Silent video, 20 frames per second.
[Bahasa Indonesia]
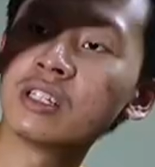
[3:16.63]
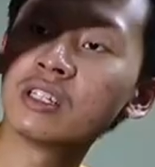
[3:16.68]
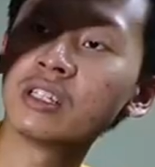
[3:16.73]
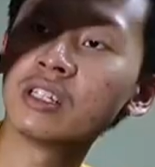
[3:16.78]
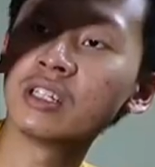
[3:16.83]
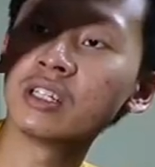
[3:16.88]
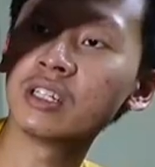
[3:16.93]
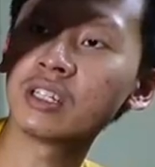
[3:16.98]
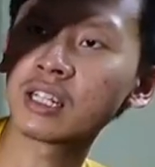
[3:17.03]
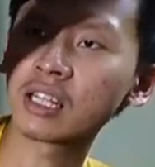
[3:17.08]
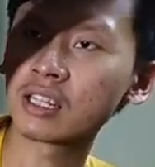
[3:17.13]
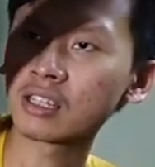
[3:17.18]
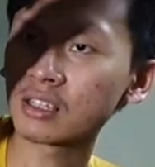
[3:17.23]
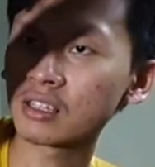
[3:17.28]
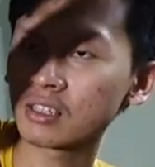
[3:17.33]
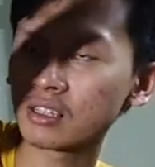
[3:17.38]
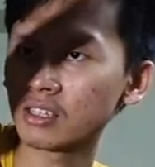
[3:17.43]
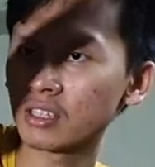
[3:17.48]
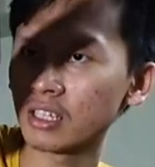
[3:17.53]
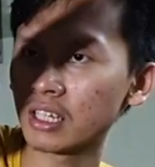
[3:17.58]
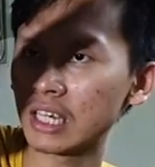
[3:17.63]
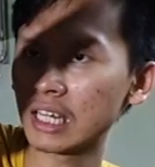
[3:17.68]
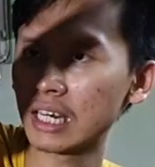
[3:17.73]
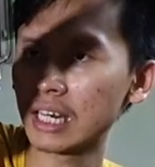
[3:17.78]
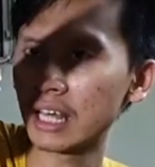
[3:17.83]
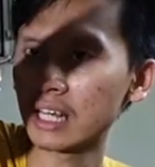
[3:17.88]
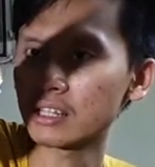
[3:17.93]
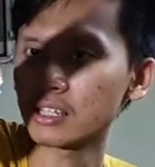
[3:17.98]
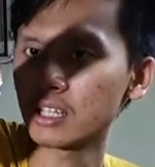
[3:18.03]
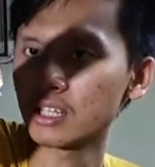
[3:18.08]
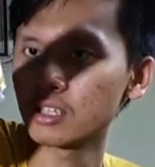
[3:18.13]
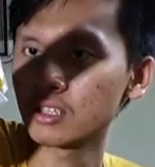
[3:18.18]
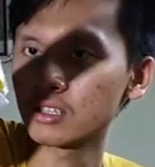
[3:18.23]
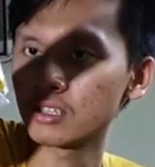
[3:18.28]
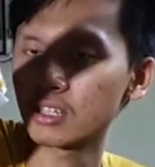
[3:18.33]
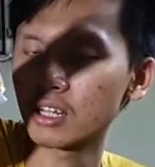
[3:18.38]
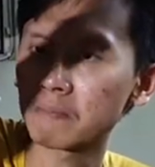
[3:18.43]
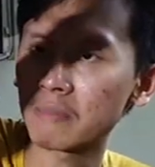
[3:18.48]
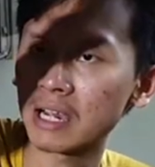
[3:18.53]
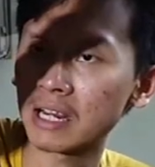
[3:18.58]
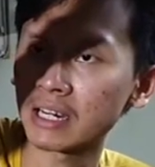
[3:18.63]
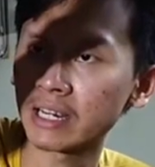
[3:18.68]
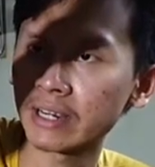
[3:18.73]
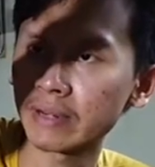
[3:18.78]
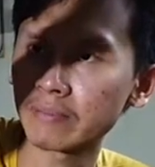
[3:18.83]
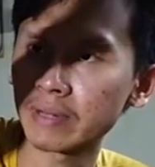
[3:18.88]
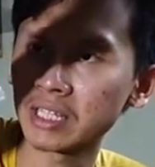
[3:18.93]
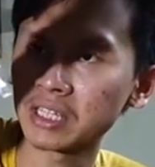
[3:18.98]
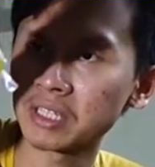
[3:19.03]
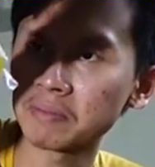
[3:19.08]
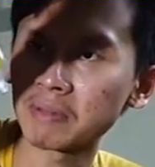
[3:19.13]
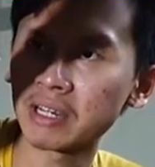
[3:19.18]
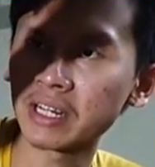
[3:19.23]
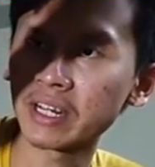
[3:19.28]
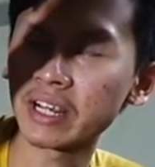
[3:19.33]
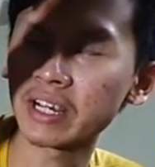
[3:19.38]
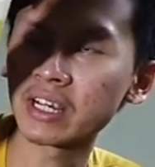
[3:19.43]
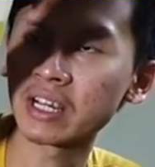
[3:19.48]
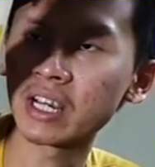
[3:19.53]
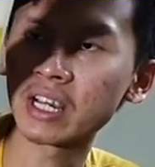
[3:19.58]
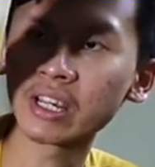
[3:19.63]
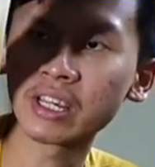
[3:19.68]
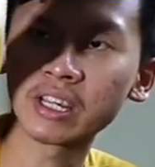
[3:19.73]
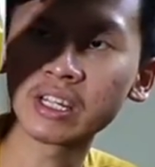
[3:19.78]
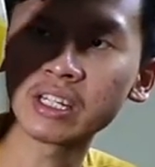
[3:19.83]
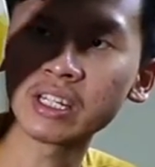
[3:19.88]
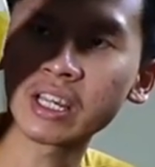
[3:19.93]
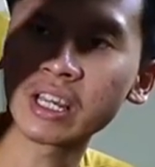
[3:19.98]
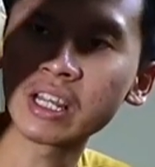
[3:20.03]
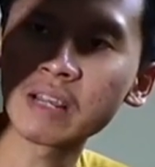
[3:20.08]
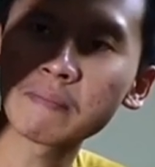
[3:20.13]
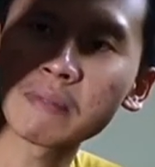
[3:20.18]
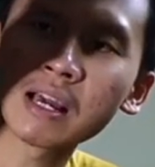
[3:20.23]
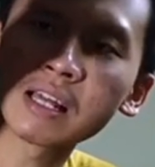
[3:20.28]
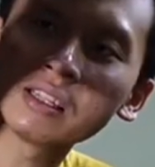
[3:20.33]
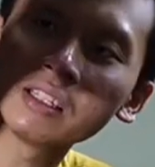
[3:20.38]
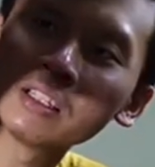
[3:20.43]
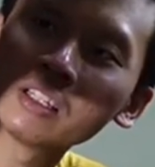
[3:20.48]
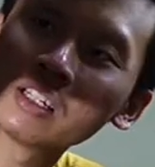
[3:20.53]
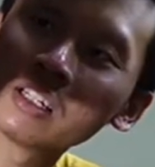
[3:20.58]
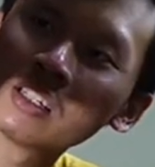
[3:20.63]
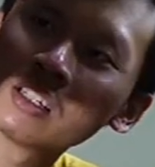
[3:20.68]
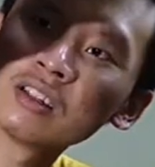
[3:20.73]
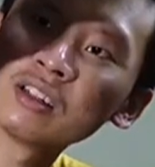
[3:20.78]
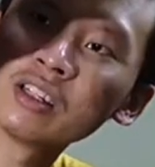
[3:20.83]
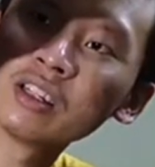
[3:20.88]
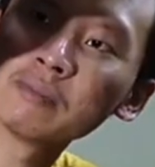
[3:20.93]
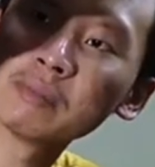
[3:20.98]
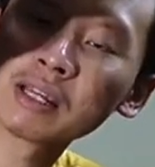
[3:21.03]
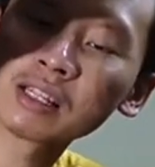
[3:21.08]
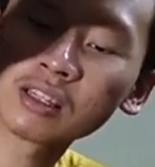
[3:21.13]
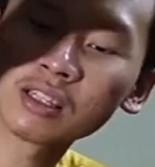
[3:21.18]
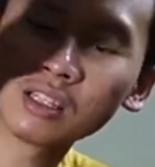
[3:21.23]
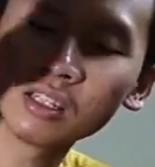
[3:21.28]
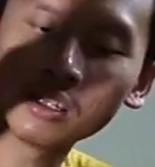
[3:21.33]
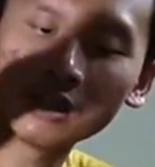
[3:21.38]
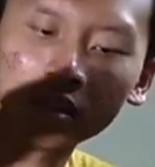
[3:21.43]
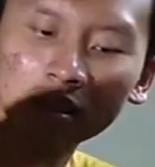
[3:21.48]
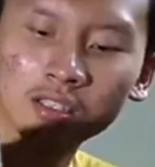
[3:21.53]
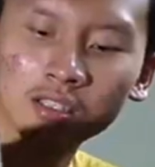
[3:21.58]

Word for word: jadi nanti mati kelihatan mana yang mati mana yang enggak ya ini kayaknya mati deh nih mati